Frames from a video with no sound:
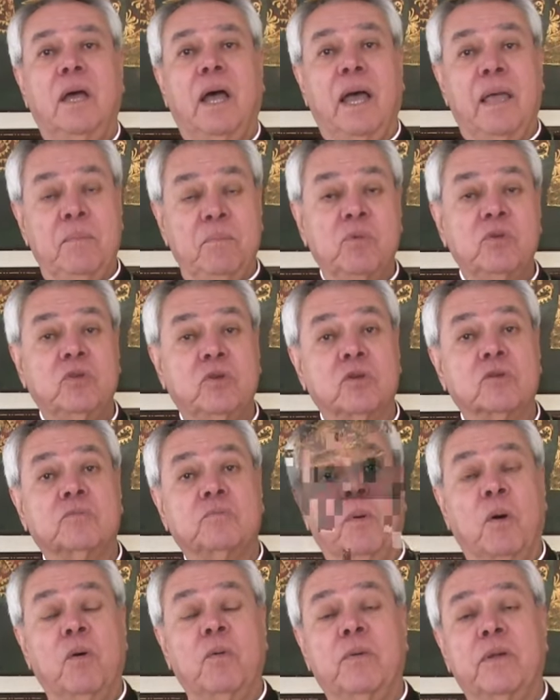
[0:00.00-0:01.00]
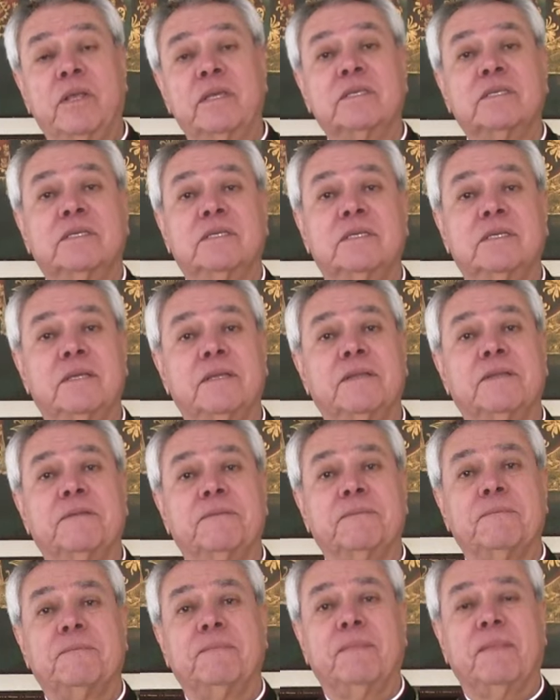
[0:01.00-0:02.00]
hay muchos pobres,
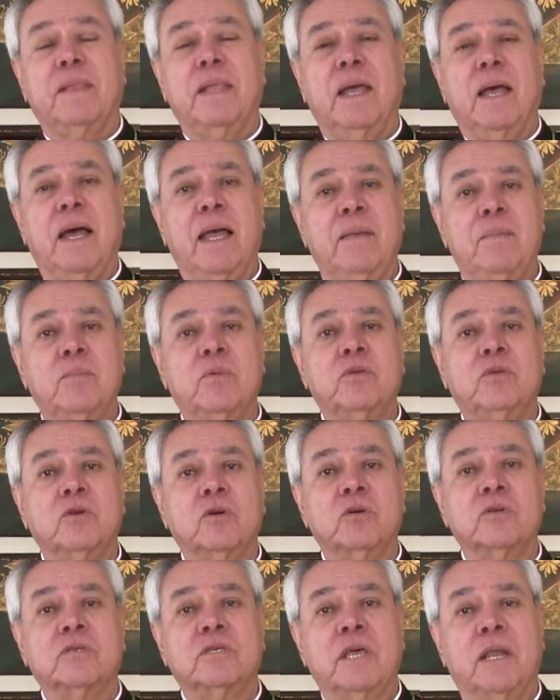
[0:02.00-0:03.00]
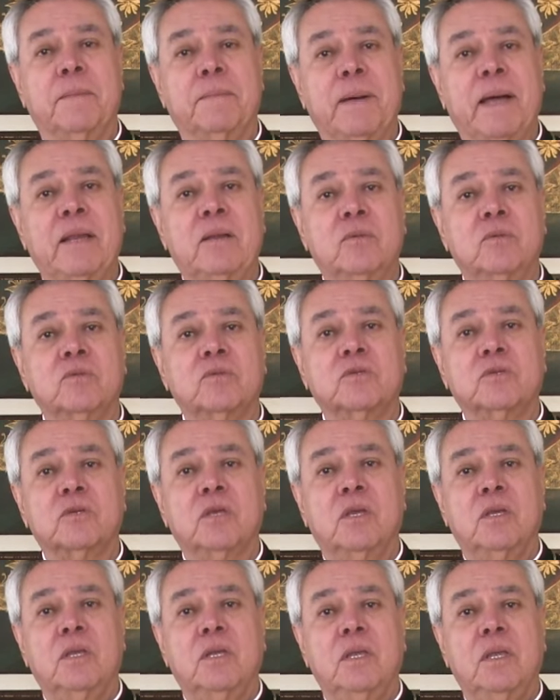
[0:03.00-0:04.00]
hay muchos hermanos
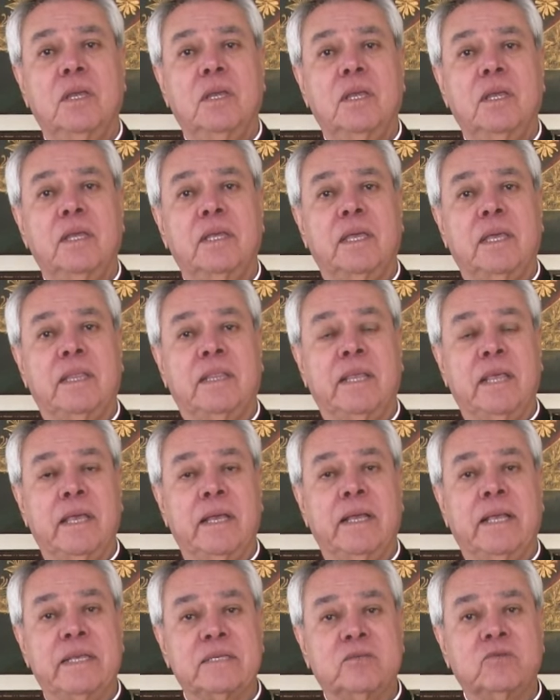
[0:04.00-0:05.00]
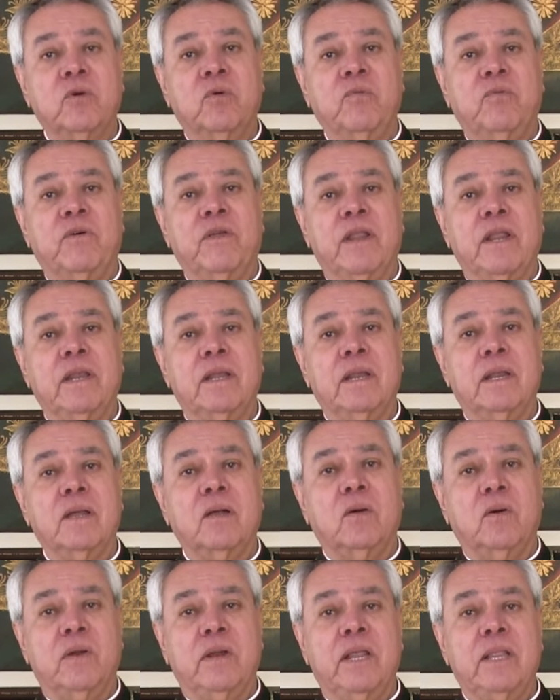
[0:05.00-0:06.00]
que, que sufren
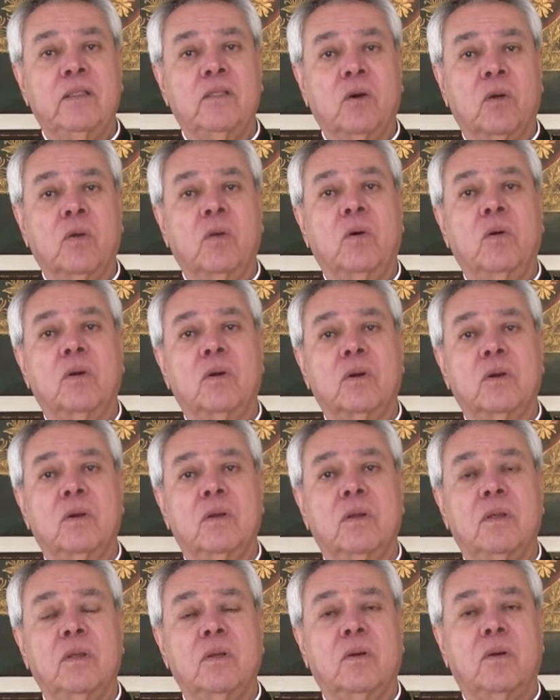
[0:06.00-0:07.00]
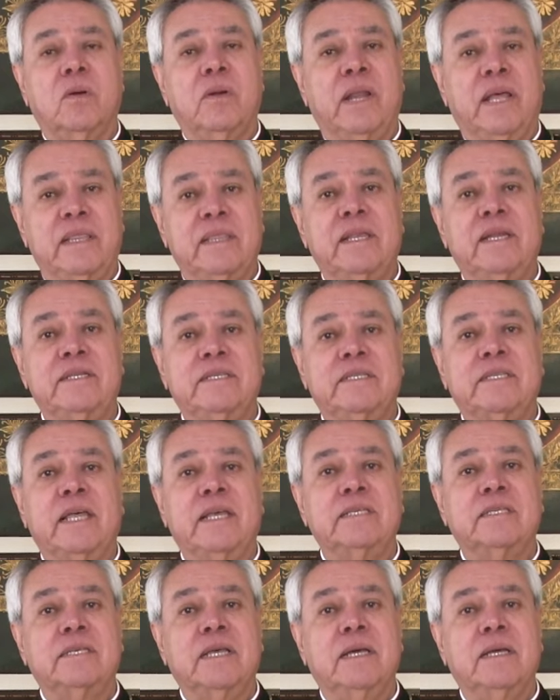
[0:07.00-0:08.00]
con el dolor, con la
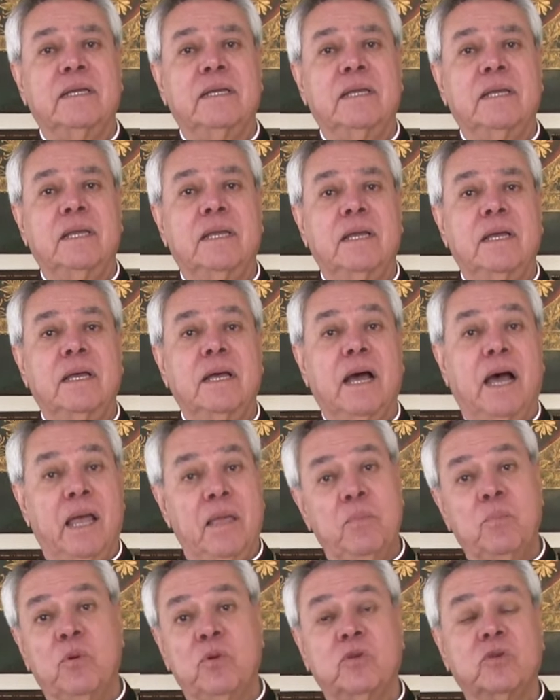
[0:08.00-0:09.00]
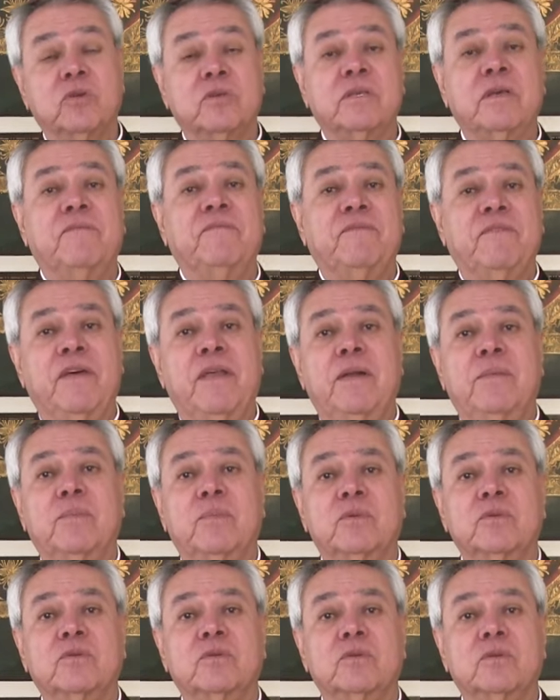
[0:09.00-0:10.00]
tristeza, hay muchos
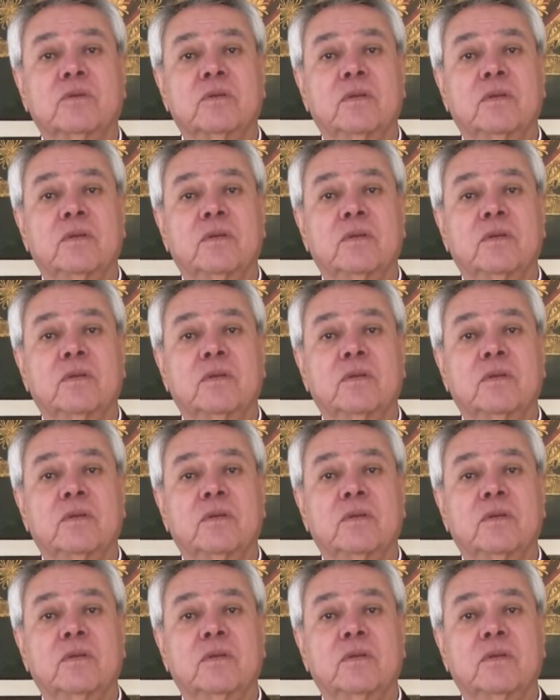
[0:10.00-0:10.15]
enfermos.